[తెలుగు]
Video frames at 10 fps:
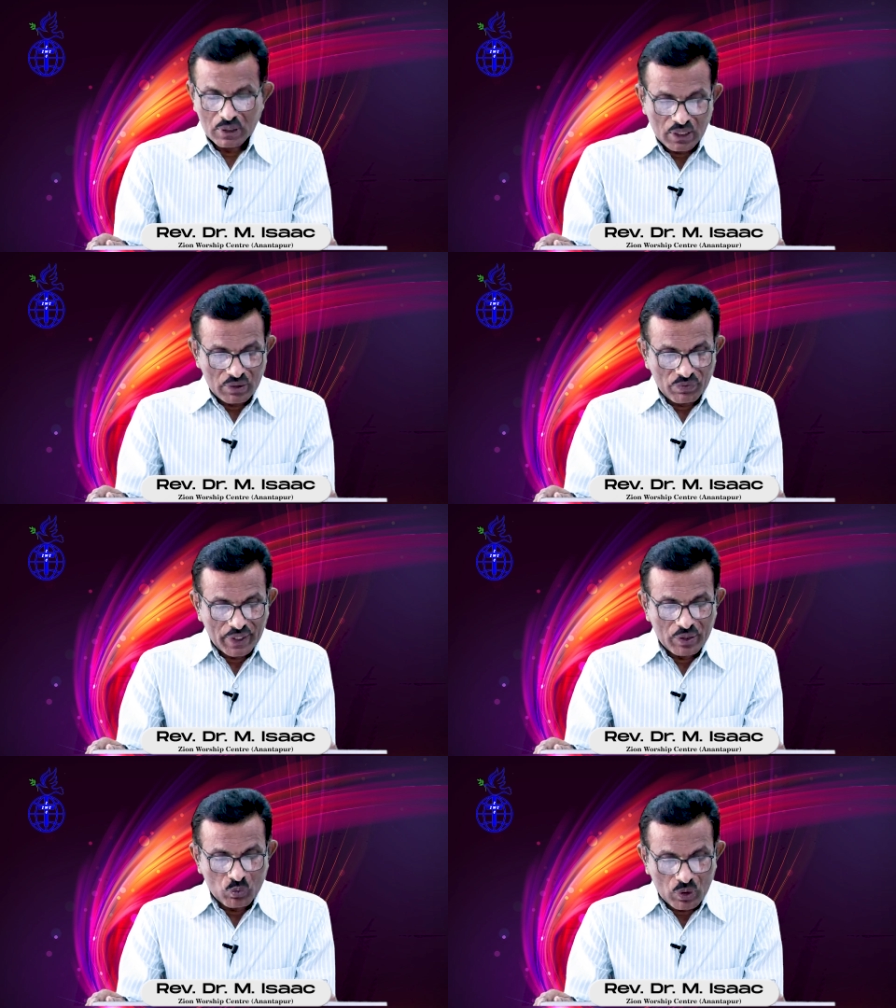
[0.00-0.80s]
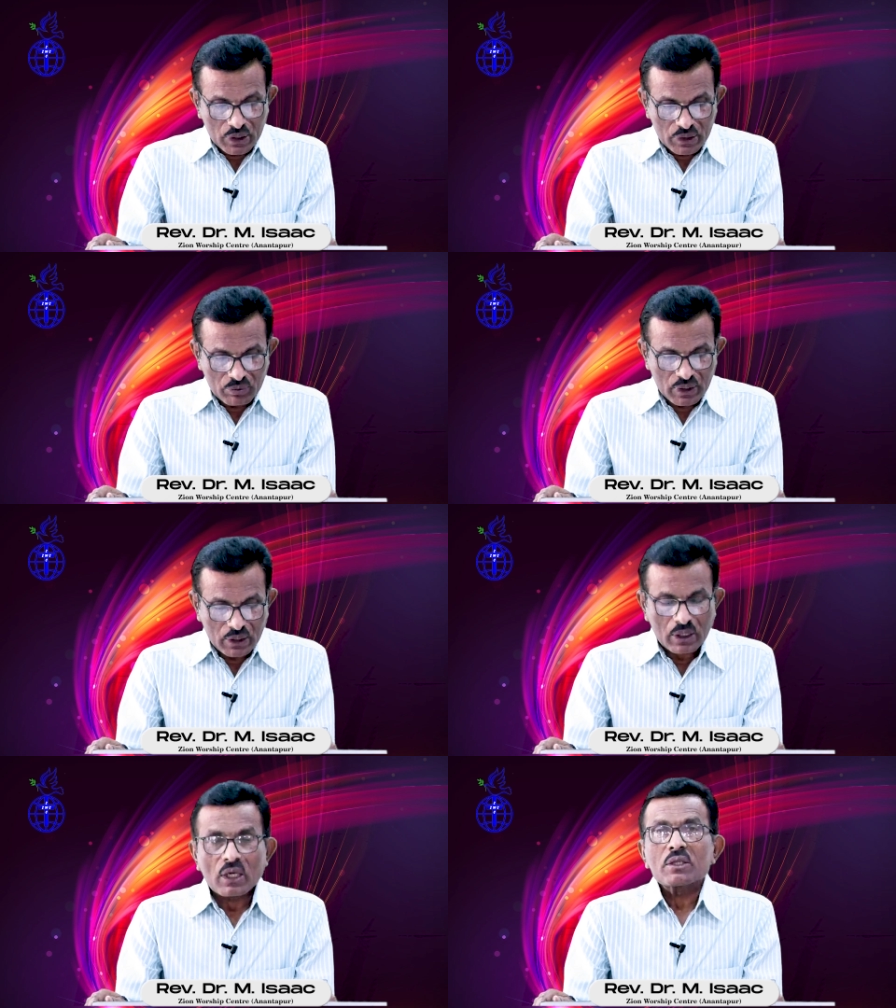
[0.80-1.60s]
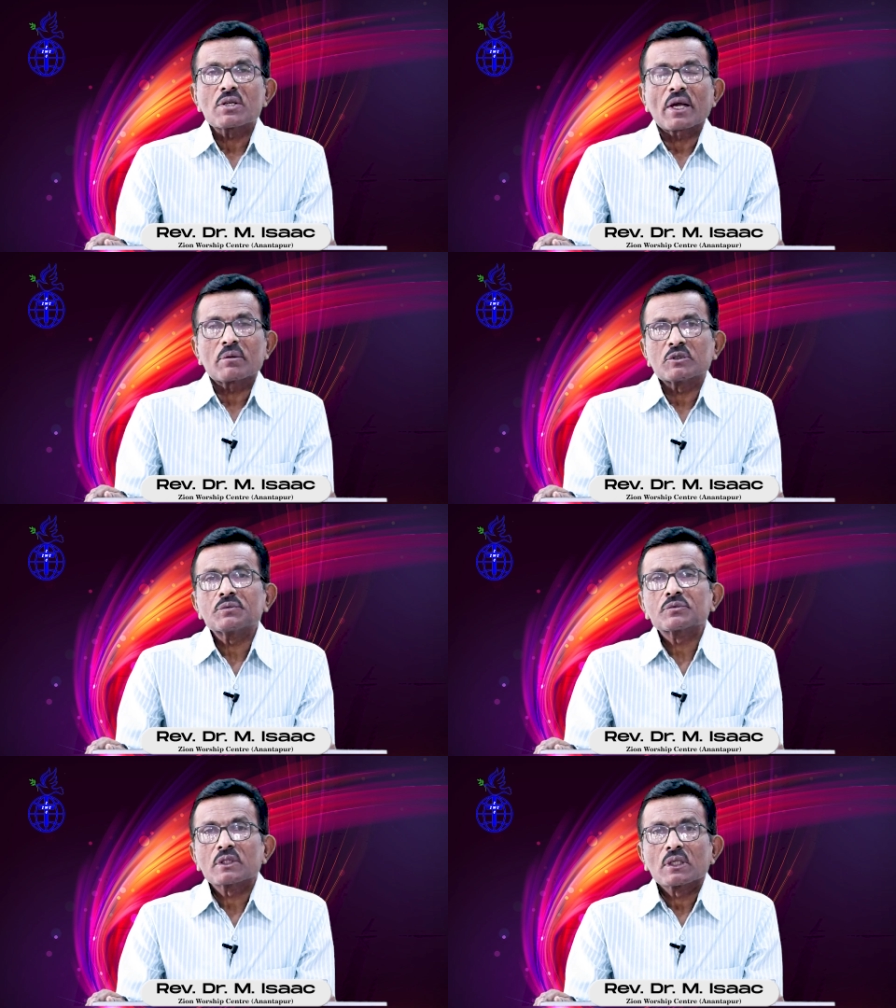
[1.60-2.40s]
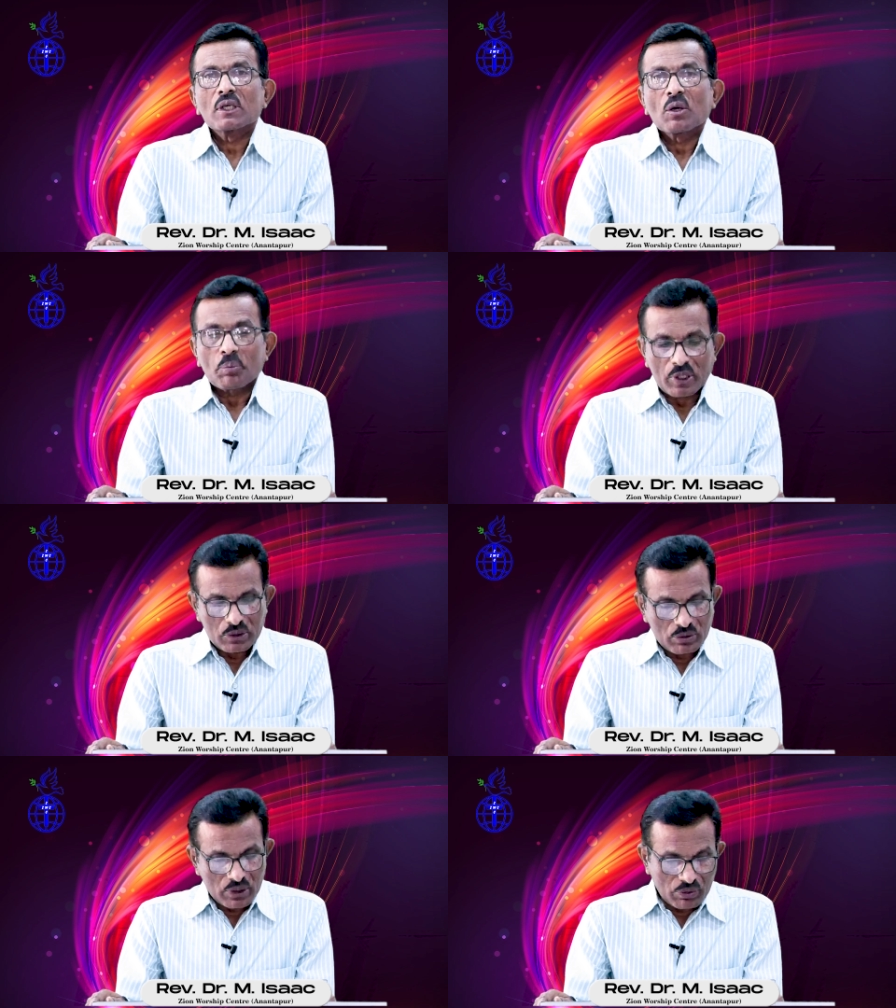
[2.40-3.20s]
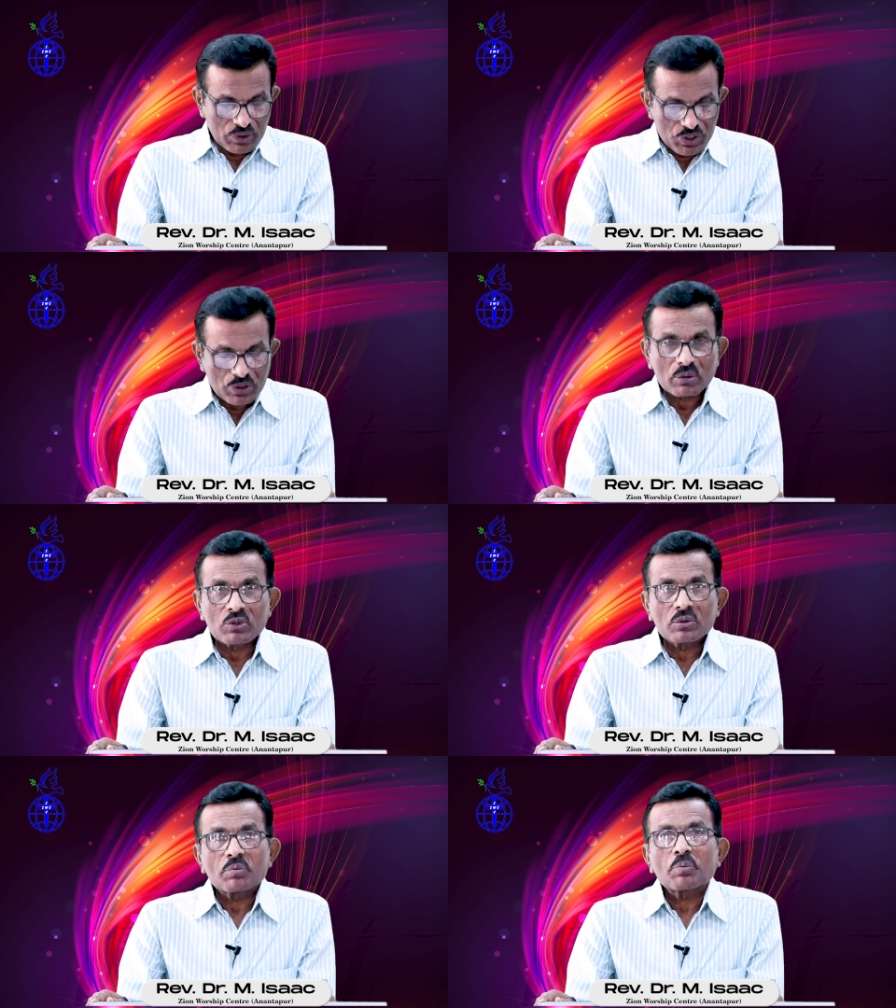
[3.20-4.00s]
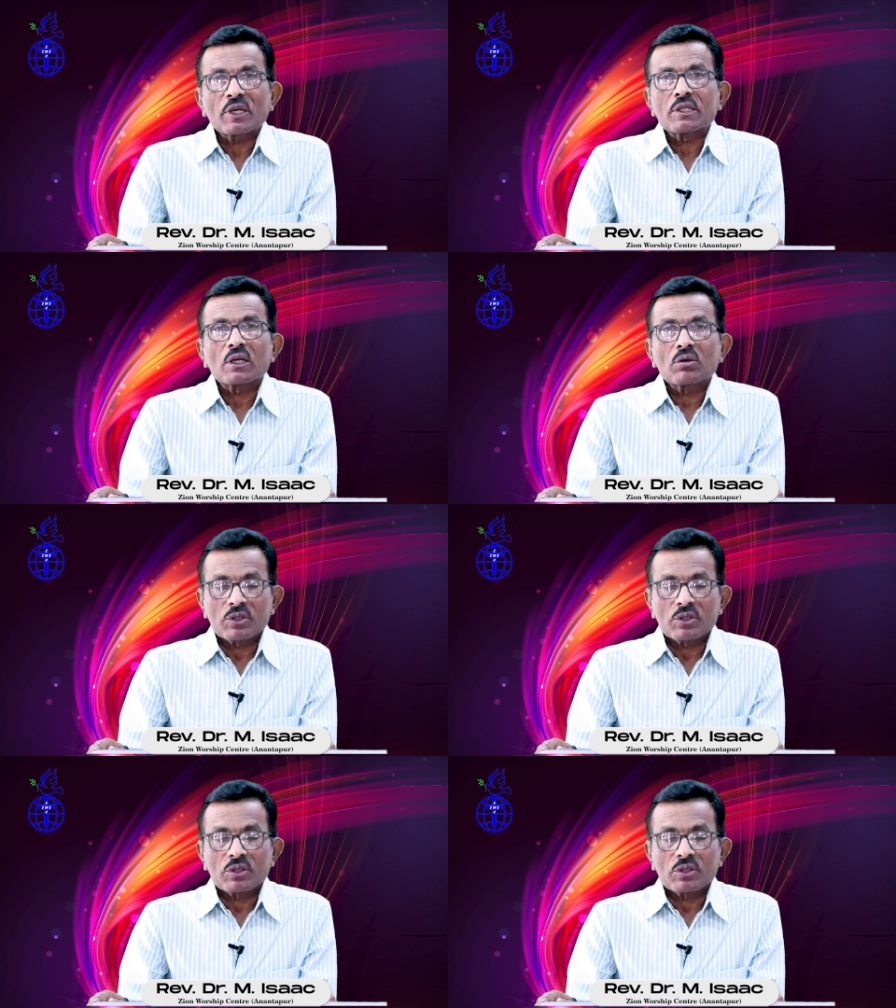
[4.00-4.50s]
నలభై ఒకటవ అధ్యాయము పదకొండవ వచనము పన్నెండవ